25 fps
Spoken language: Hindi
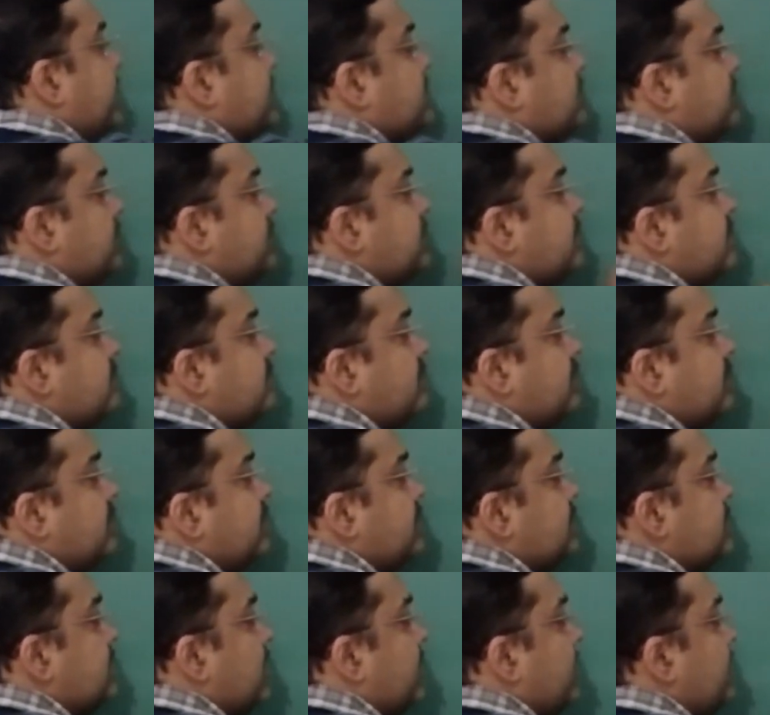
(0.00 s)
एस वन से वन
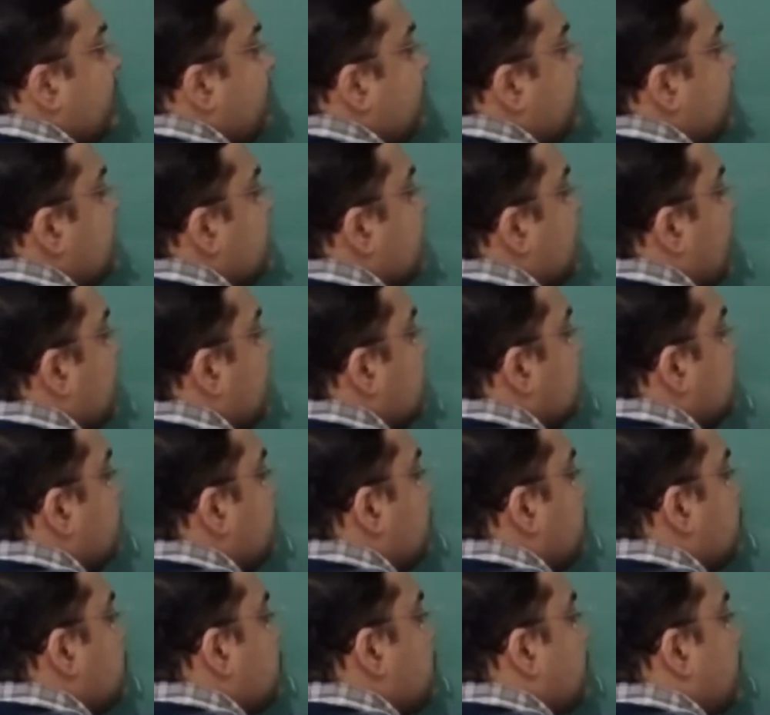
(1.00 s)
तक जाने में इस
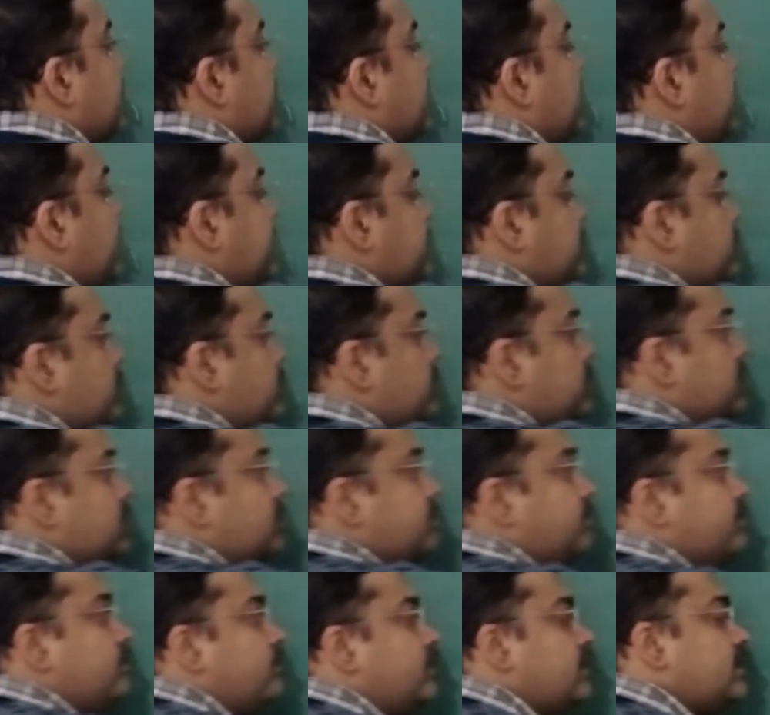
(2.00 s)
रास्ते को चुनेंगे एस टू
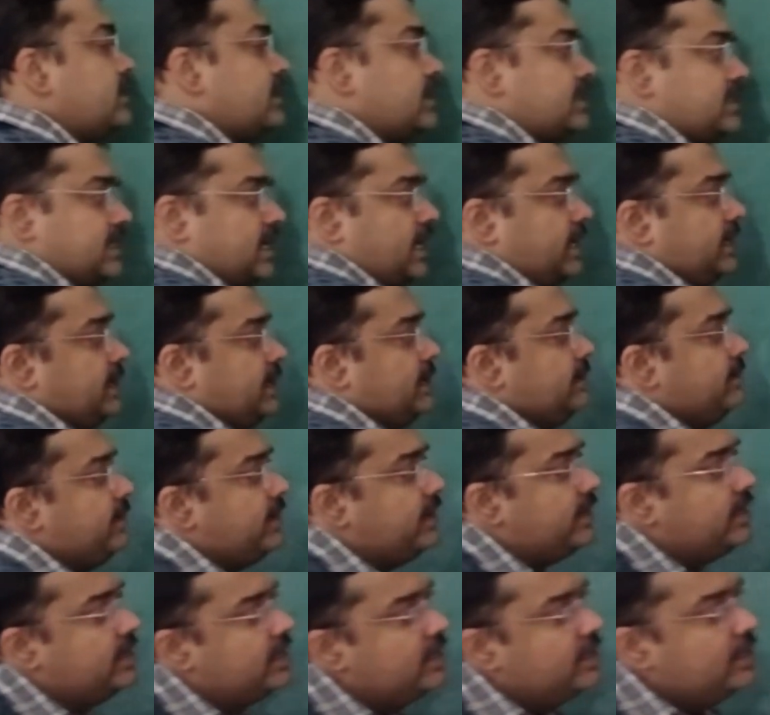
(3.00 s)
से वन तक जाने में